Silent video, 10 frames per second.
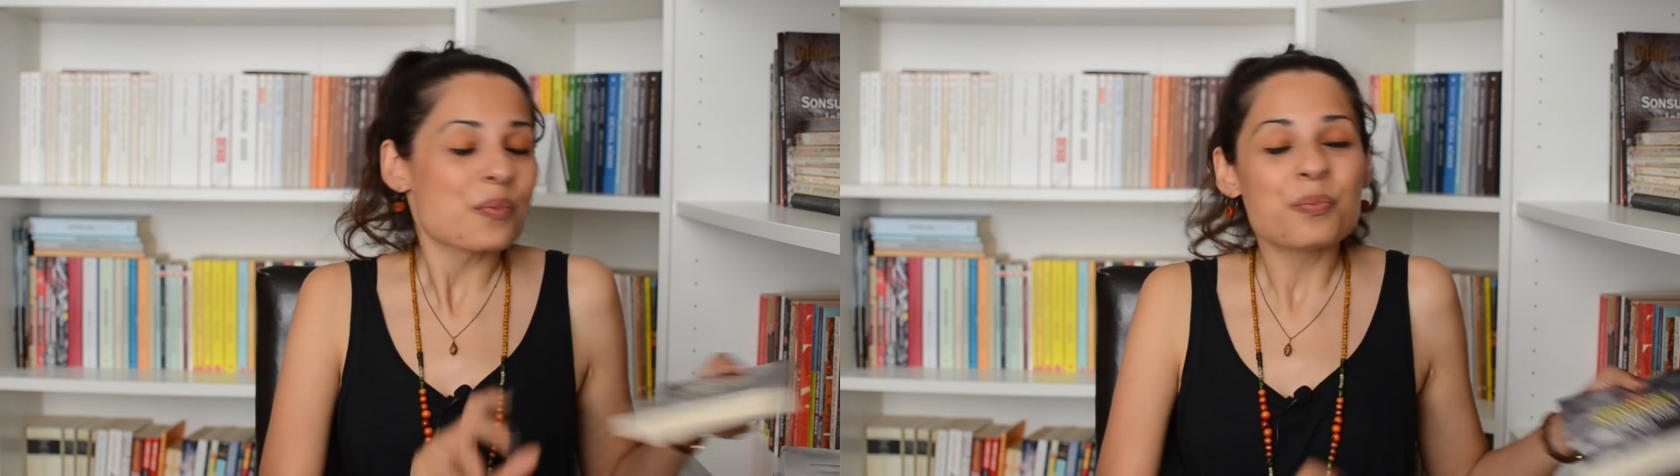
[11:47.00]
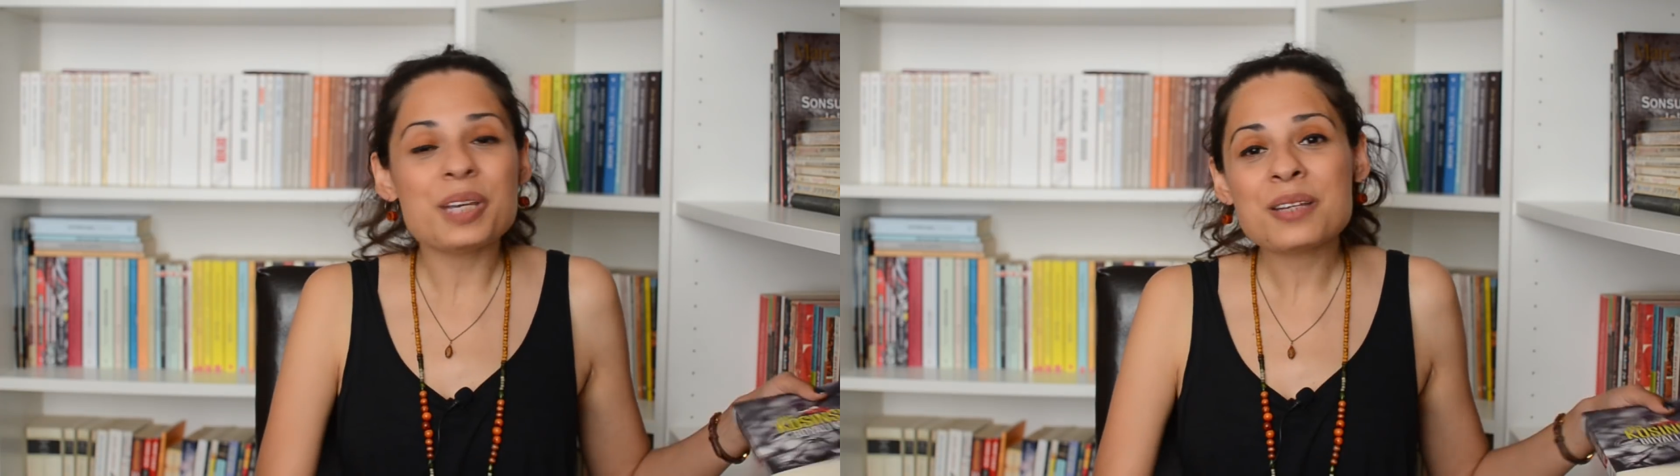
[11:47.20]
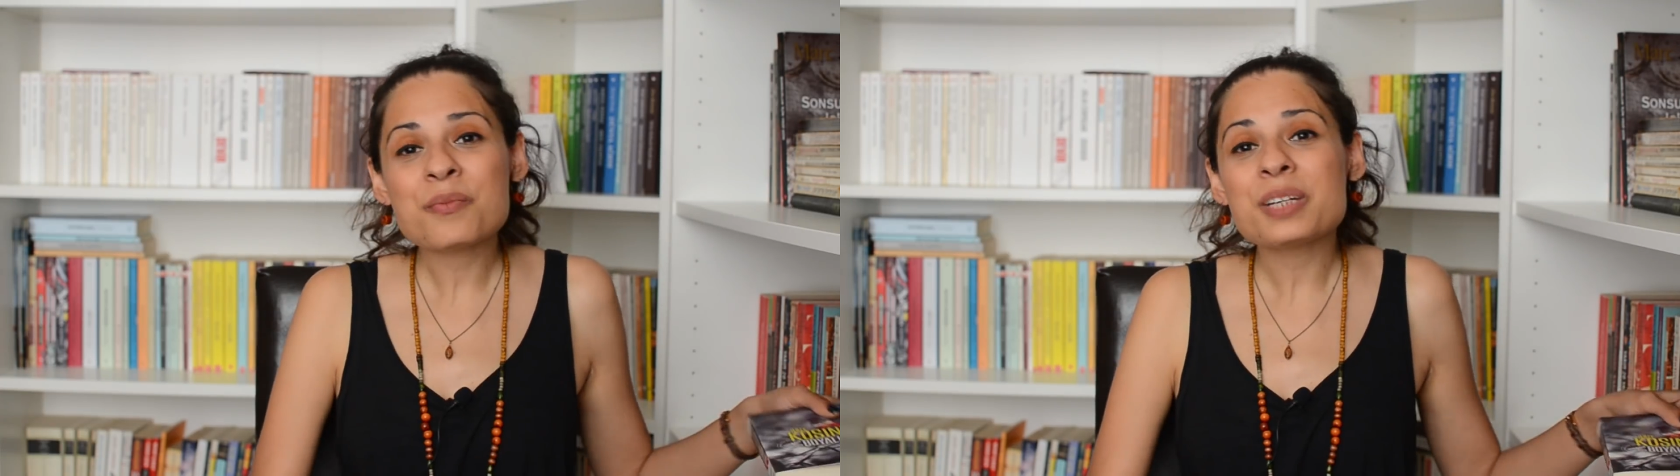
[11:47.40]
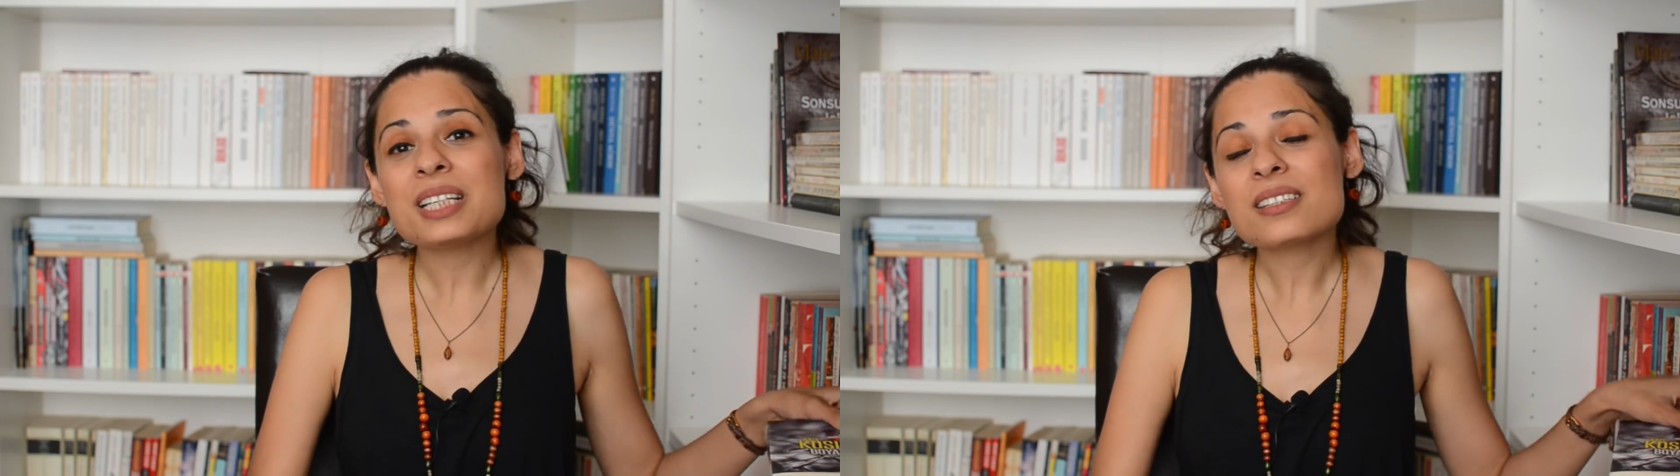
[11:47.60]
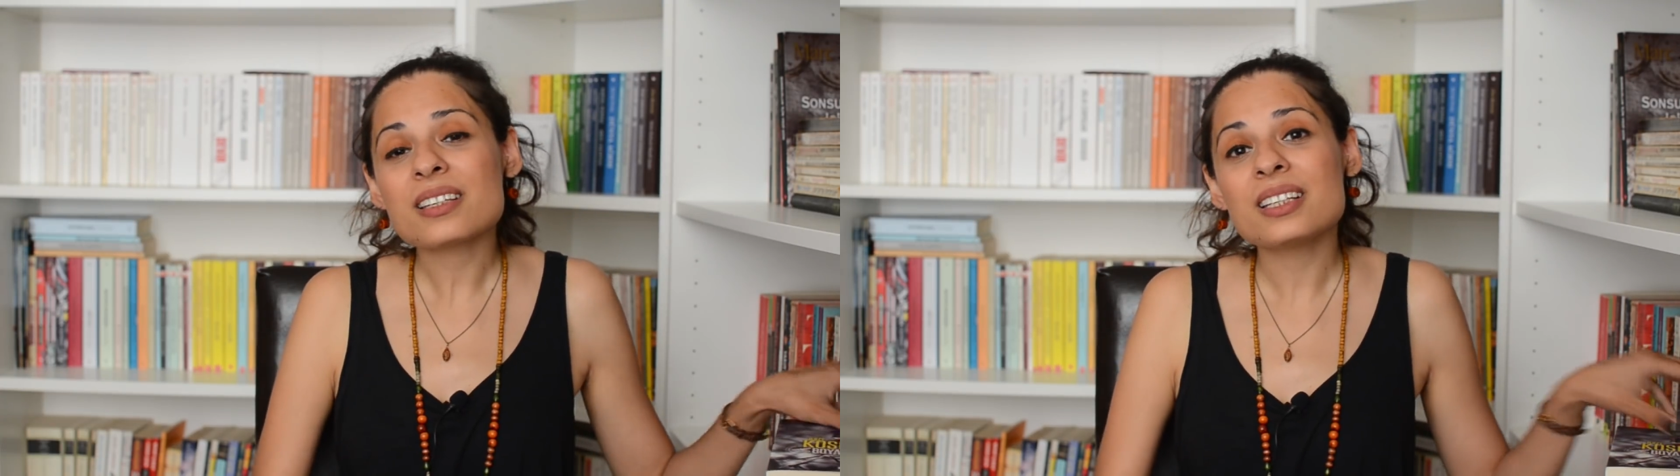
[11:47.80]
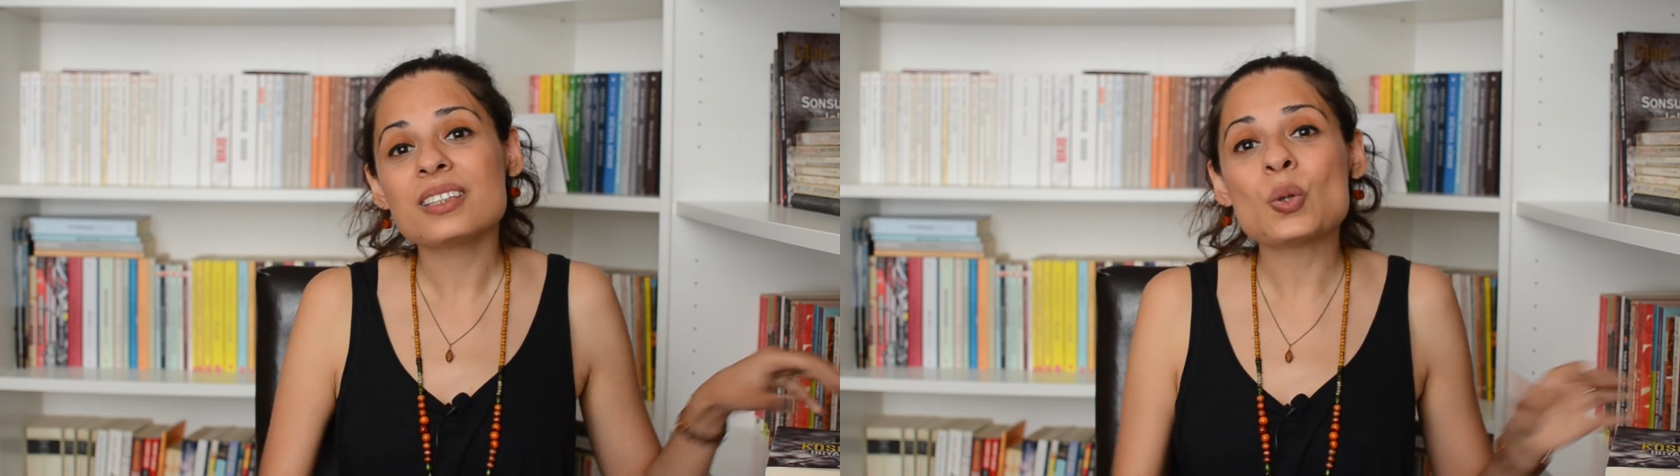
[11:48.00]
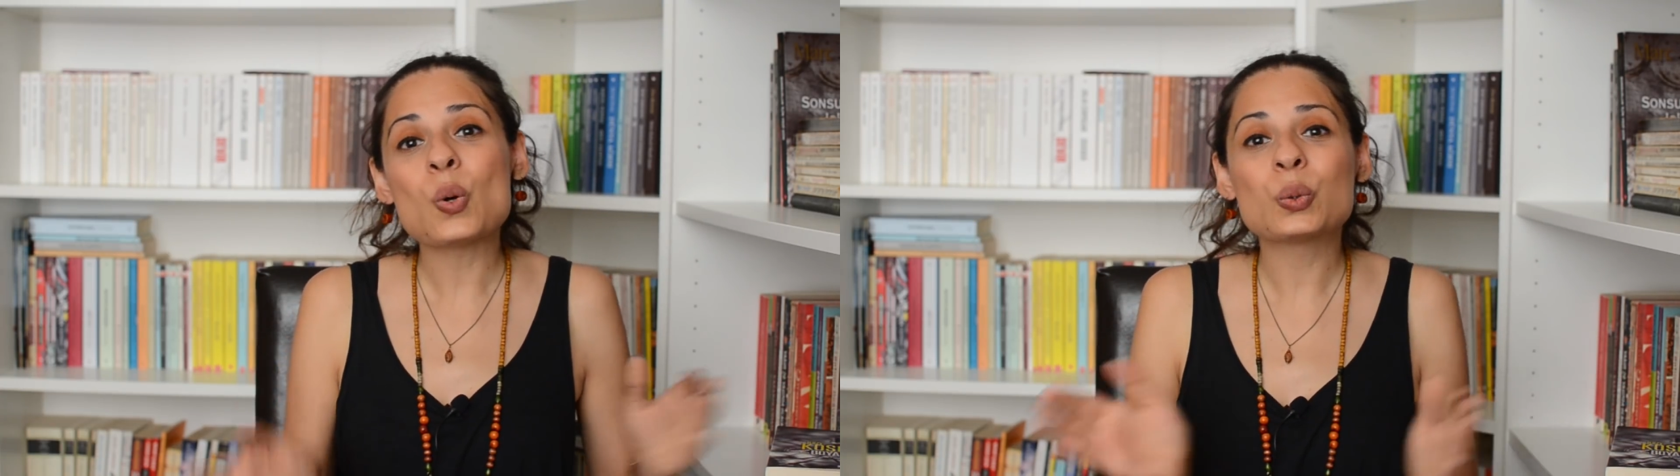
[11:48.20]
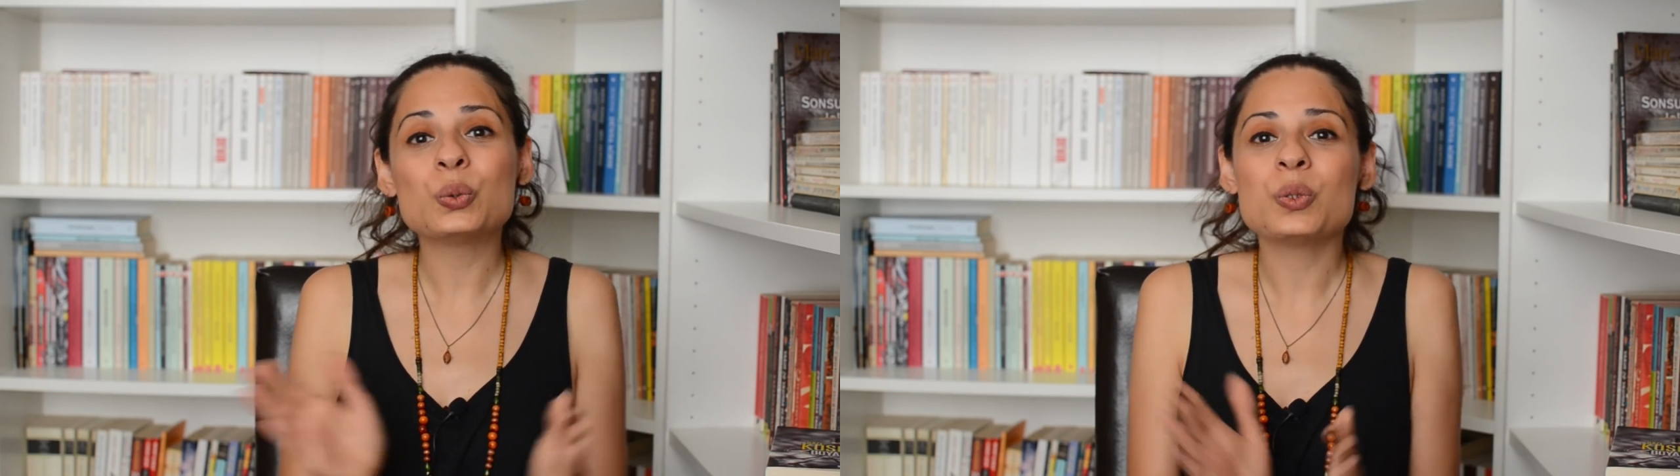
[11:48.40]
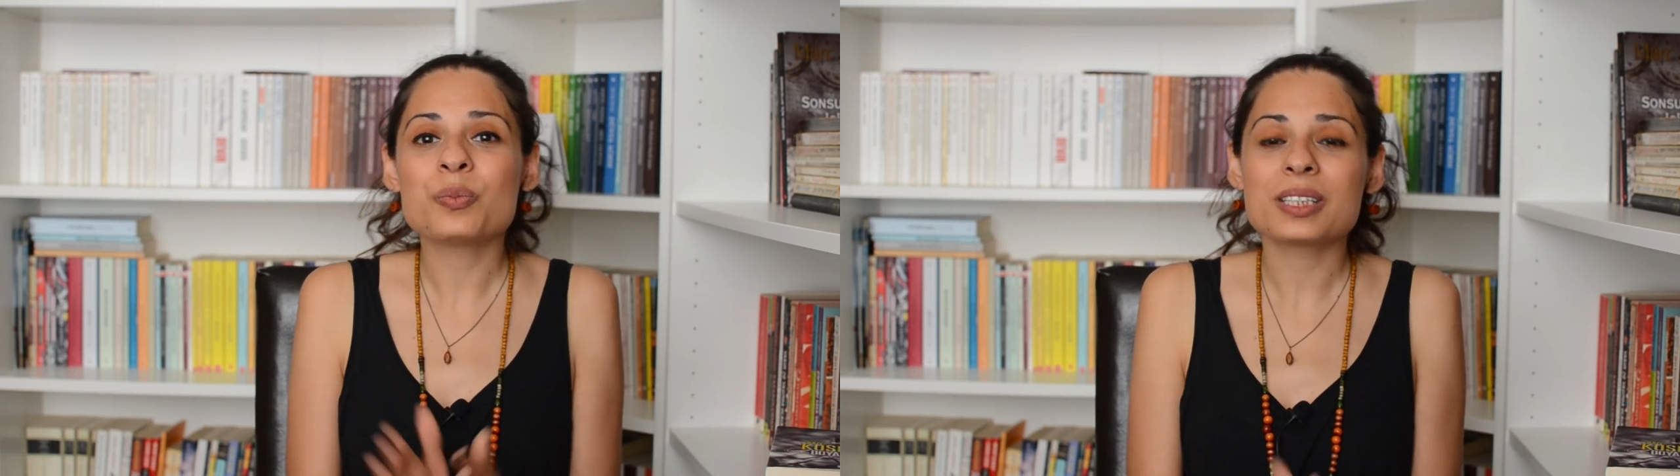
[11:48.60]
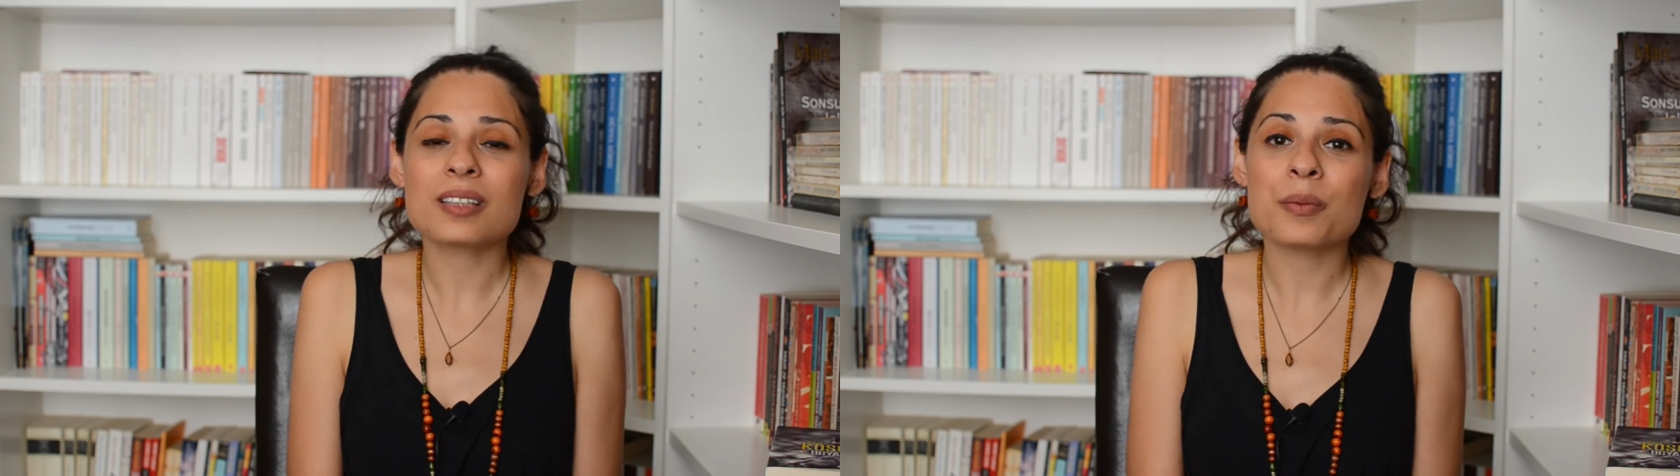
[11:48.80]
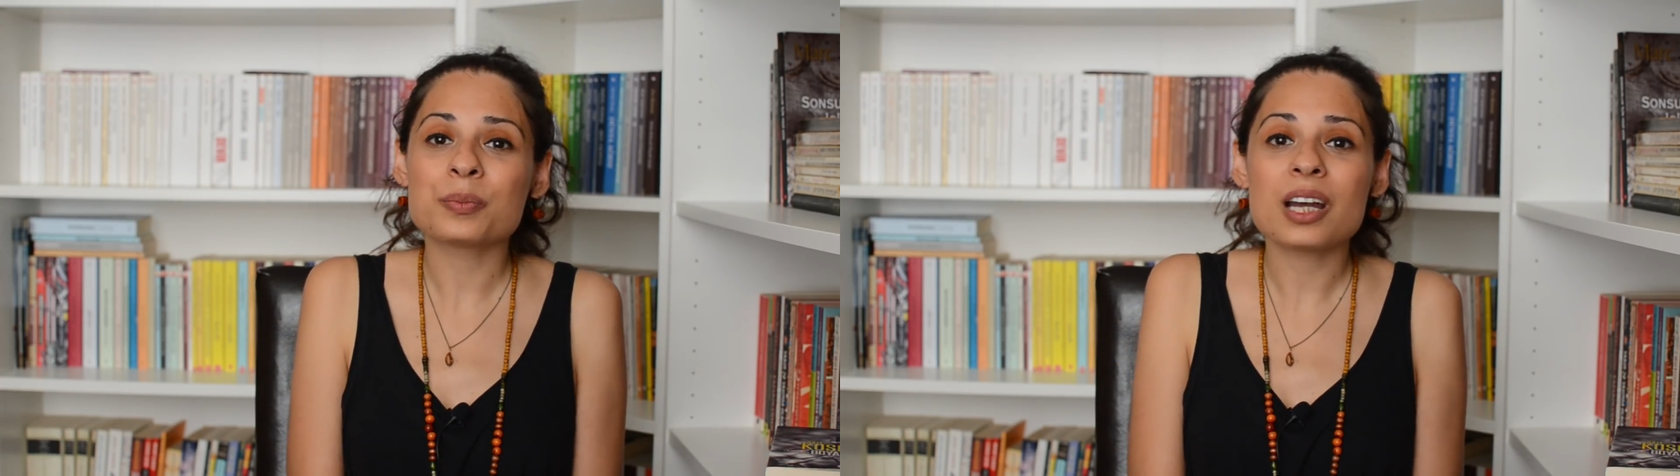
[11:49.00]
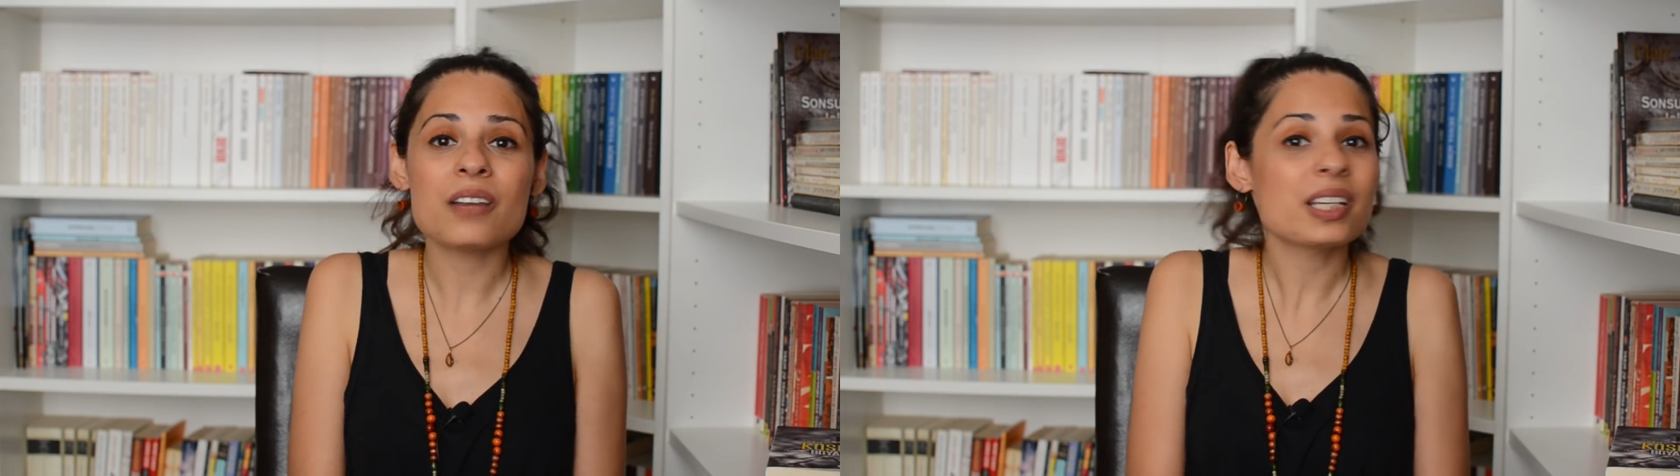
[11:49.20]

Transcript: Benim Mayıs ayında okuduğum kitaplar